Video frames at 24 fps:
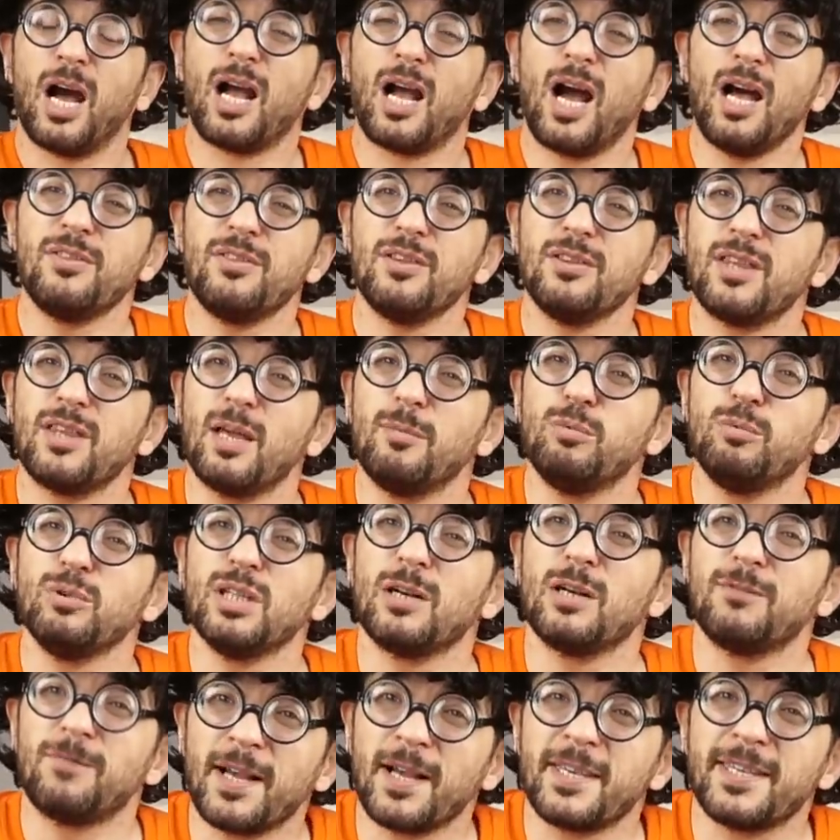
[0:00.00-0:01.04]
Kadın tabi
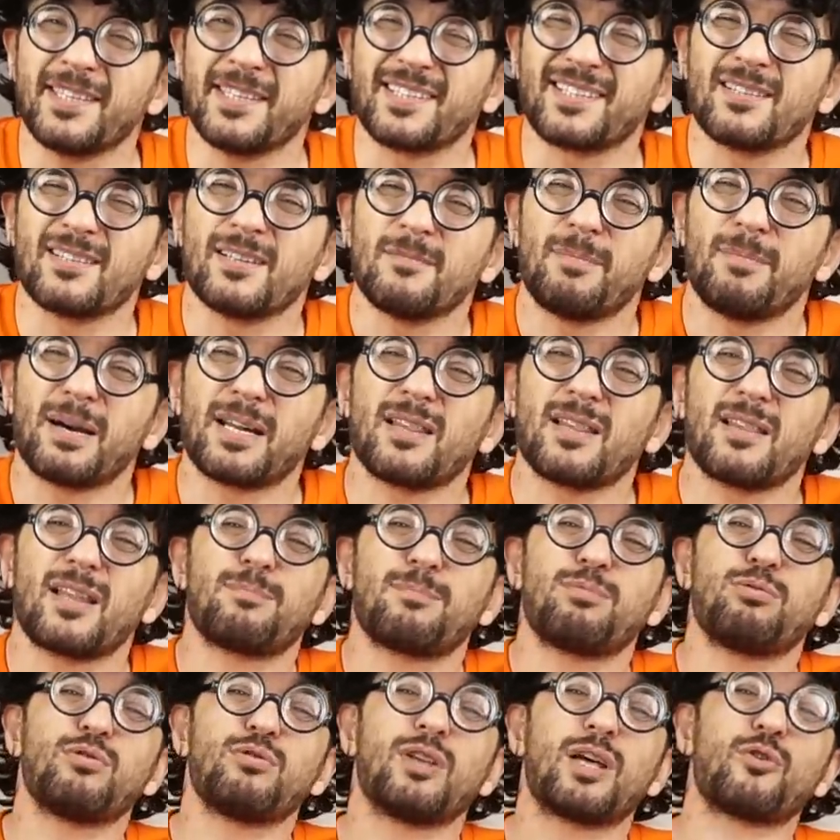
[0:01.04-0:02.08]
bunlar fakir.
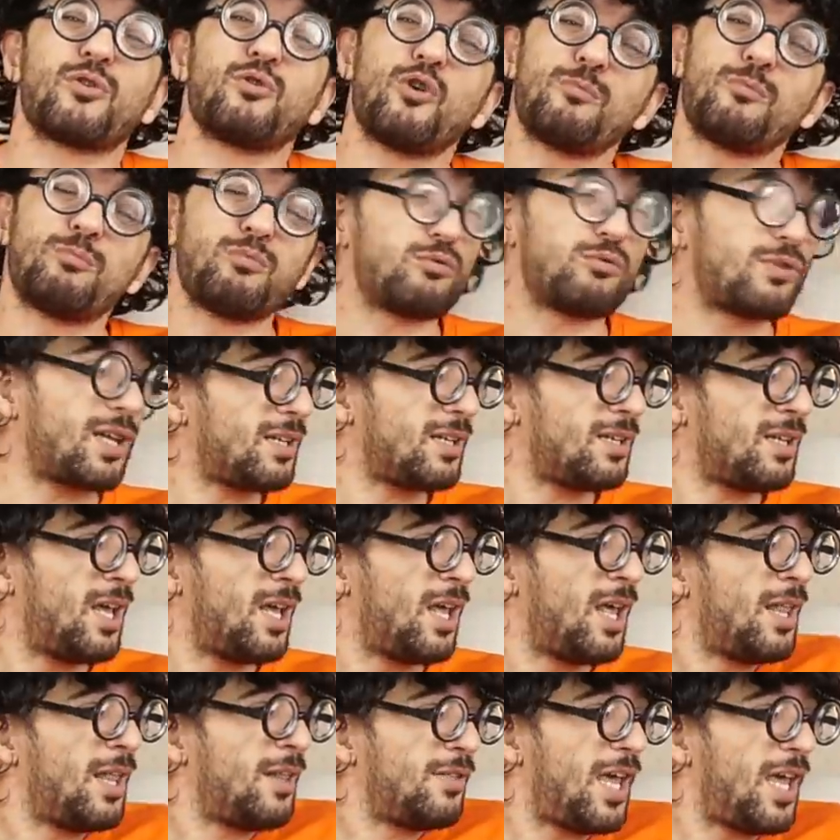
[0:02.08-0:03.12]
Paraları pulları yok bunların.
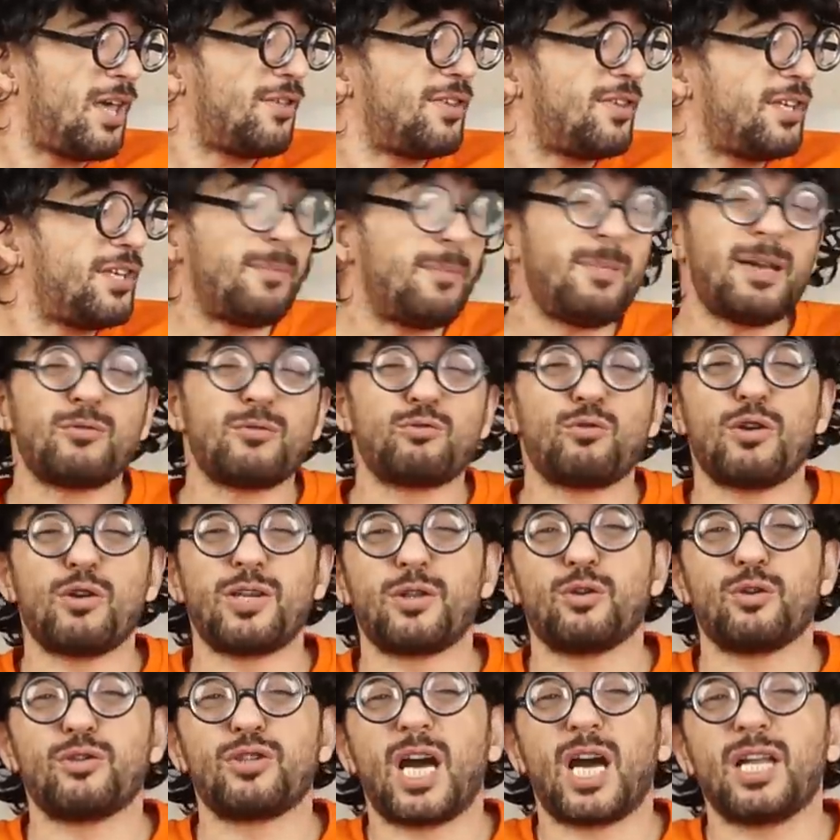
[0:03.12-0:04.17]
Neyse yemek zor
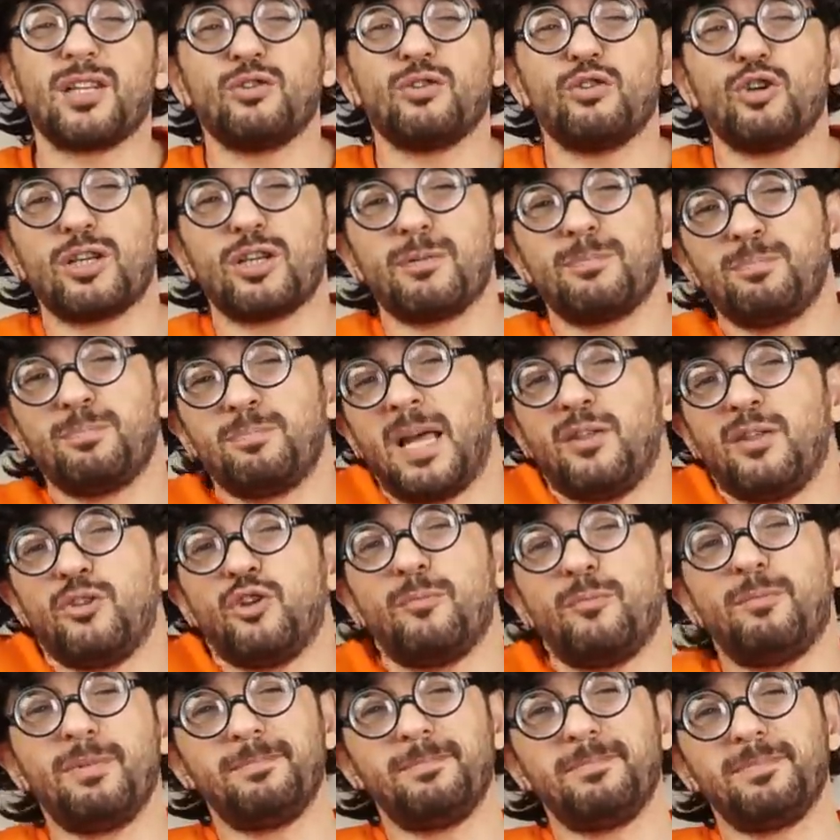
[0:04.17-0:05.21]
yetiyor. Kadın diyor ki ben
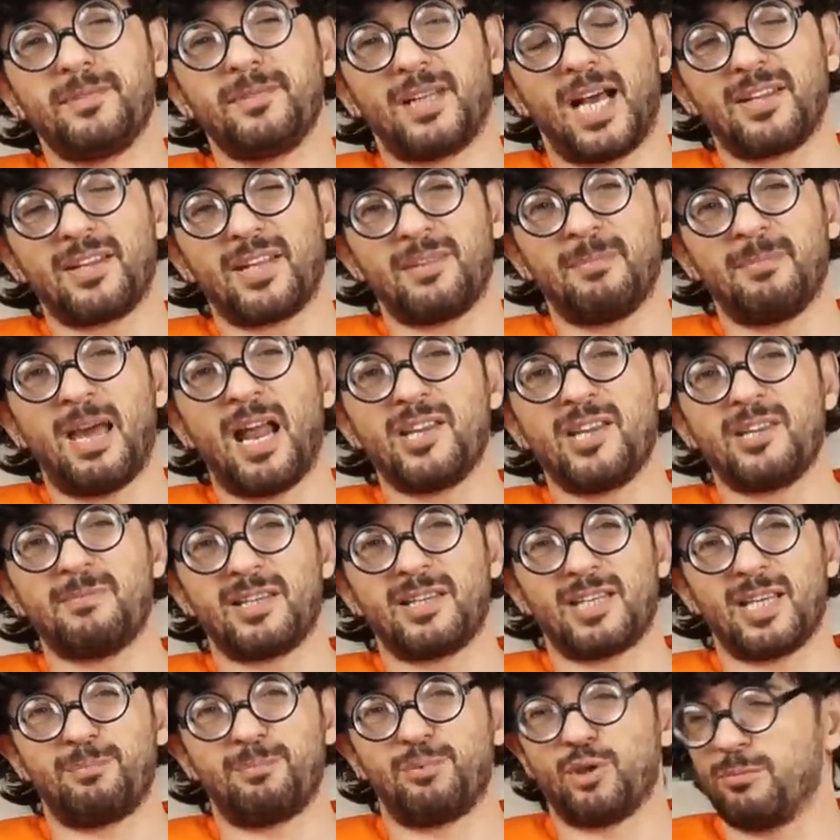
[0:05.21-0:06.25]
diyor bir kazan
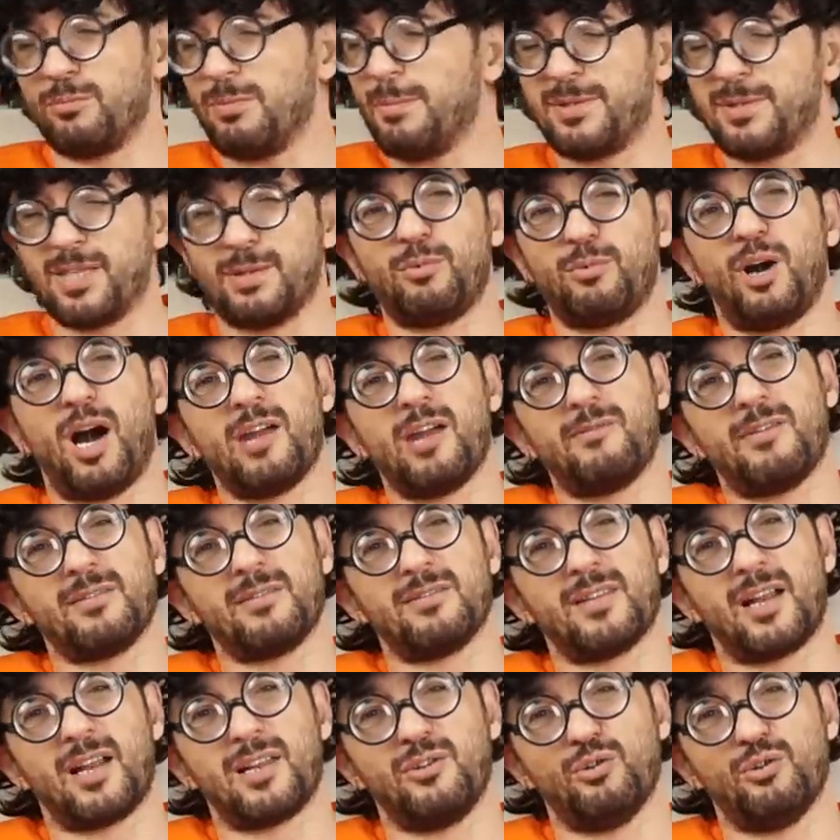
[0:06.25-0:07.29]
mercimek yapıyorum hepsini bu
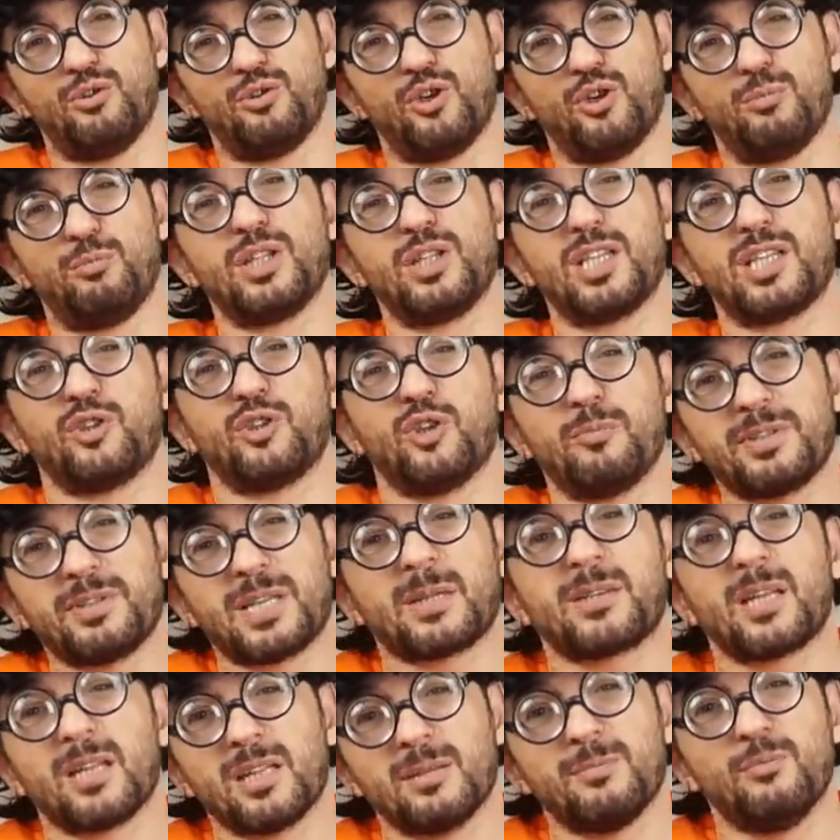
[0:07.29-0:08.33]
hayvanlar yiyor diyor. Bunları diyor biz
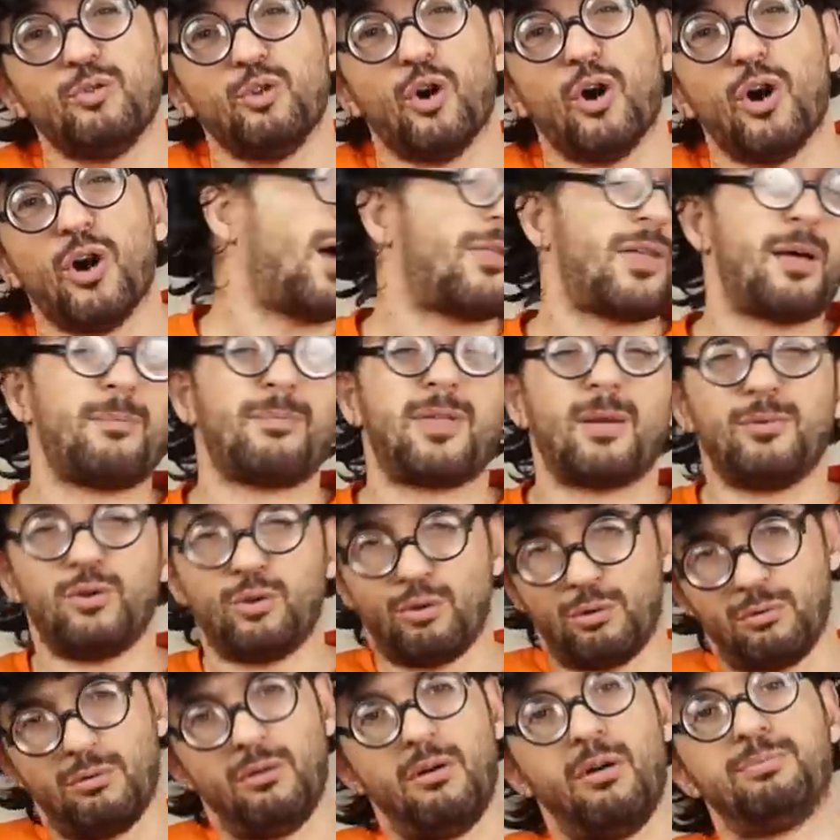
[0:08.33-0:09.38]
atalım diyor. Adam tabi
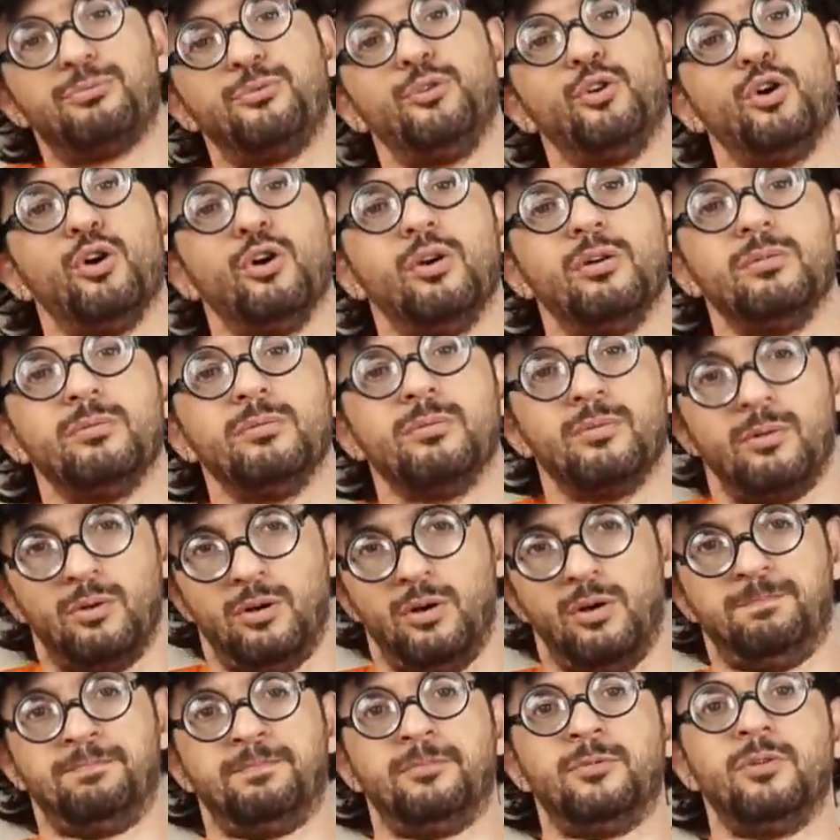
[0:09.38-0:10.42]
diyor hop diyor.
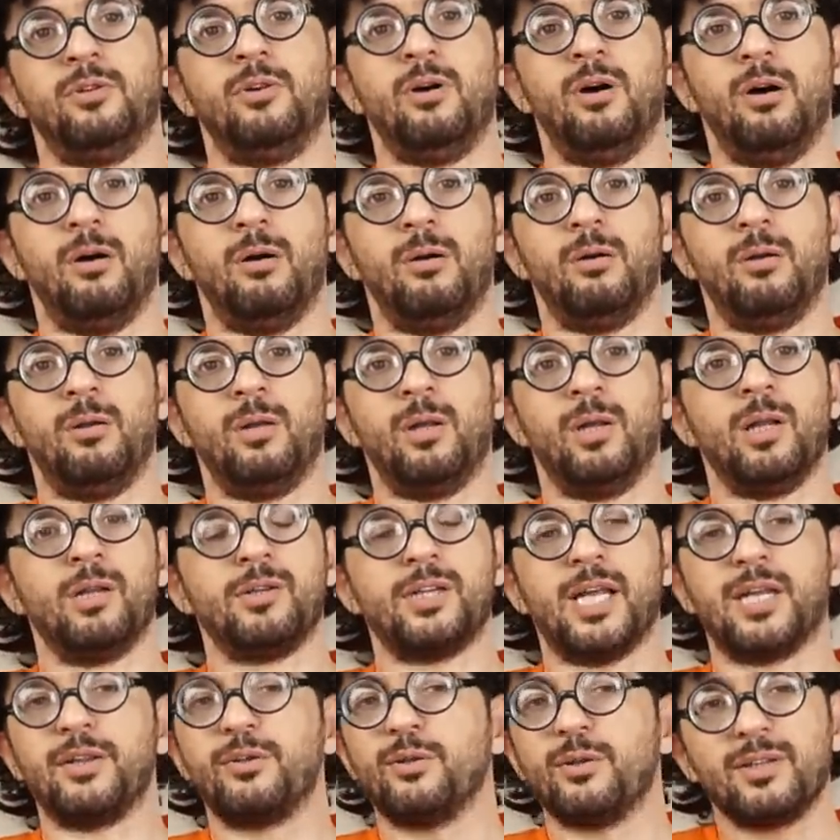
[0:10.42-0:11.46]
Hop diyor.
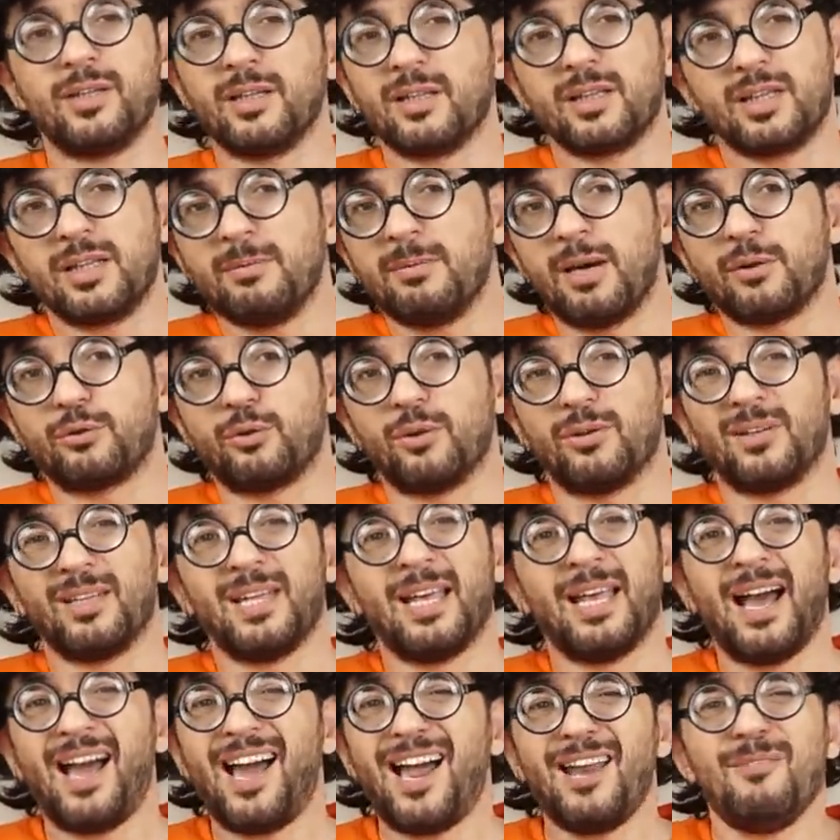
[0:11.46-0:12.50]
Sen diyor kime atıyorsun?
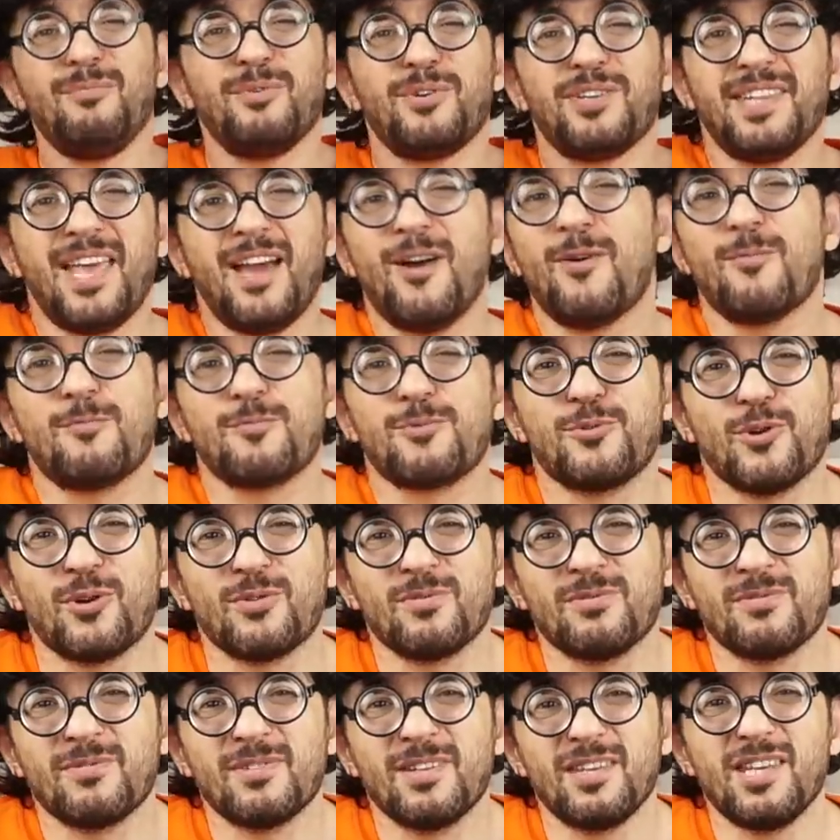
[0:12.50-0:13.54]
Halbuki ne hop
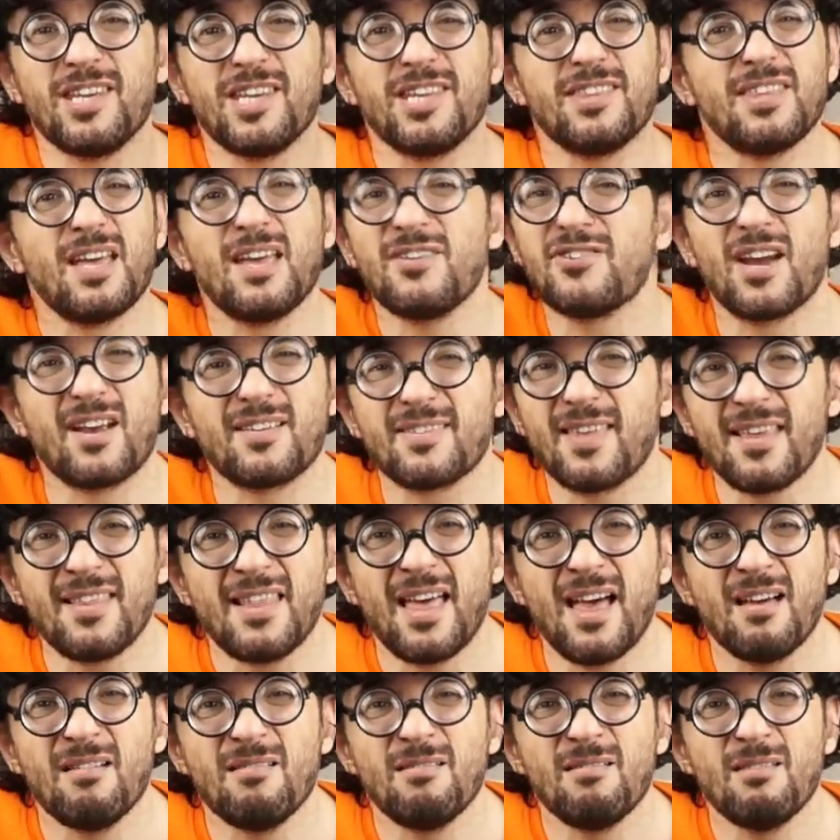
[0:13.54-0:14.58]
diyorsun? İki tane
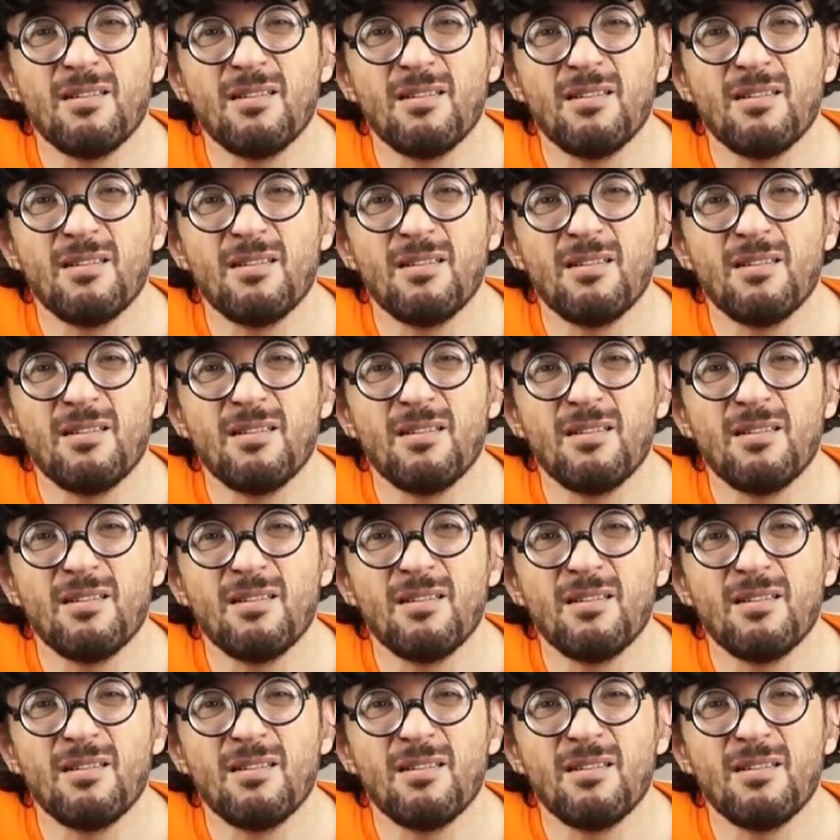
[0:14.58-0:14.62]
çaksana.